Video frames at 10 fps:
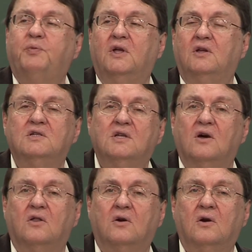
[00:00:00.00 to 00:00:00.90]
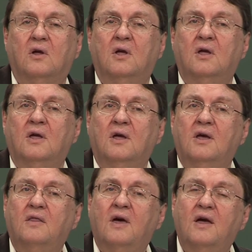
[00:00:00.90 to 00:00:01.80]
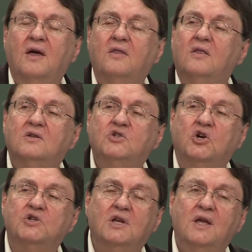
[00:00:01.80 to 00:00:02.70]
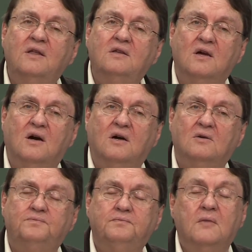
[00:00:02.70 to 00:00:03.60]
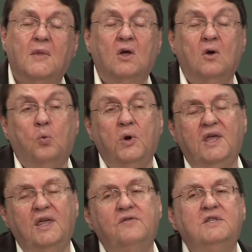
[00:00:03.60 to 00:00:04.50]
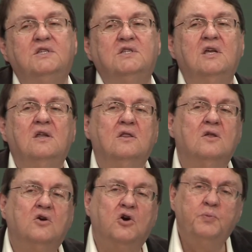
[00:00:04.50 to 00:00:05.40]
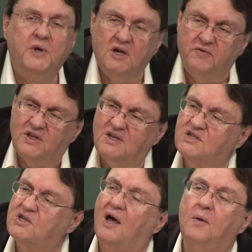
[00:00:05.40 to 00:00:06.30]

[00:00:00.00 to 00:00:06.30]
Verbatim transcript: И все они живут вместе, любят друг друга, поклоняются вместе Господу. Все это в антиохийской церкви.